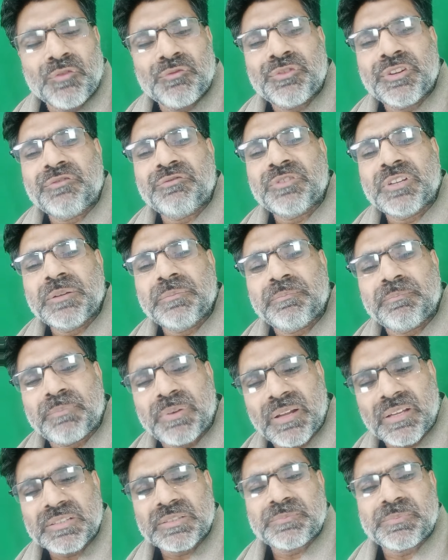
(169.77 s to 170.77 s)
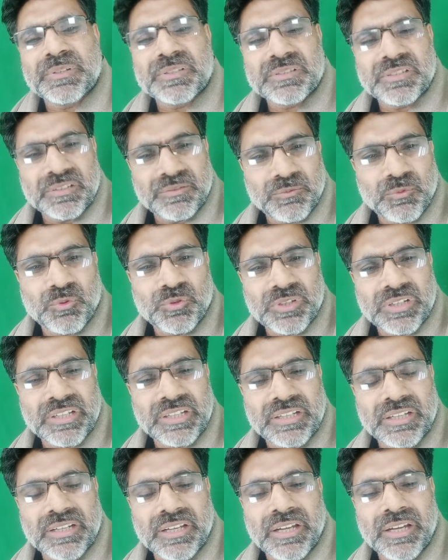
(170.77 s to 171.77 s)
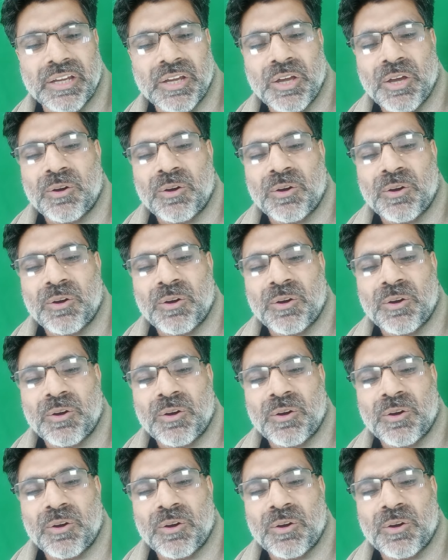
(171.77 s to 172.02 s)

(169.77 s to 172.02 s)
50 प्लस परसेंट वोट लेकर आए